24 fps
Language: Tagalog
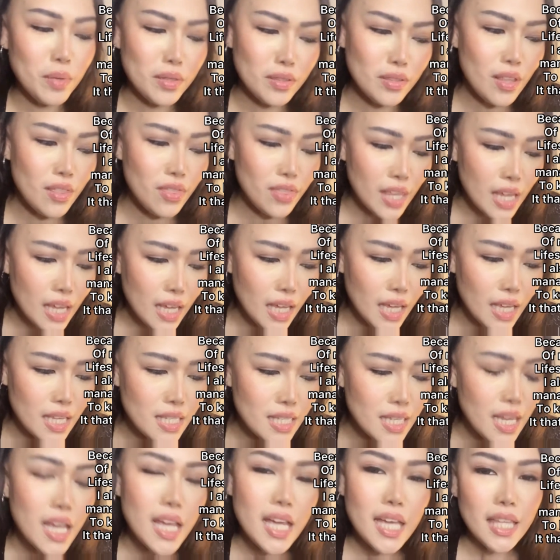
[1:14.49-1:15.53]
But the thing is,
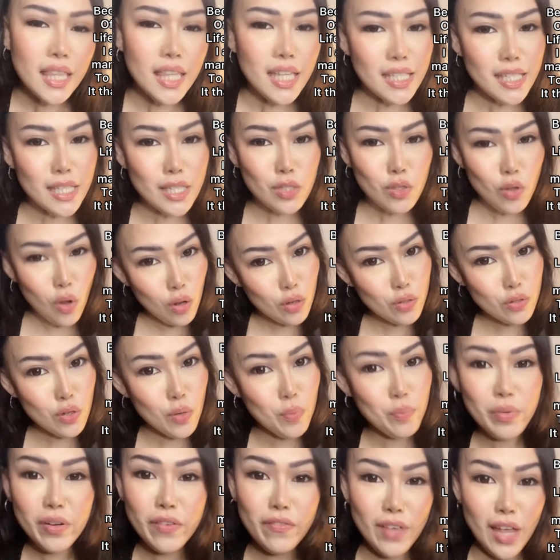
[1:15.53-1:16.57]
this is also
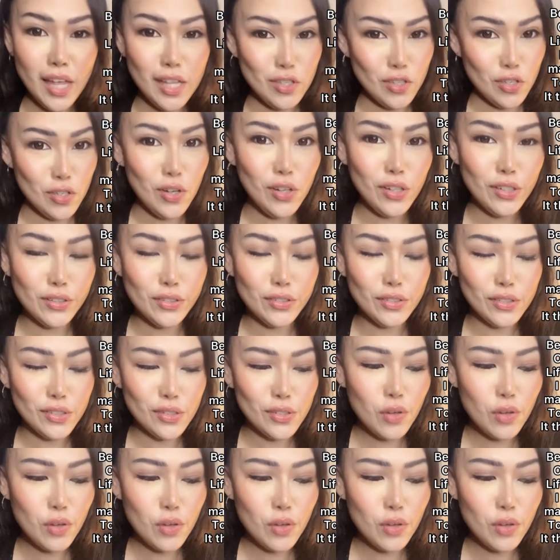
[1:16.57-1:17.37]
prevention.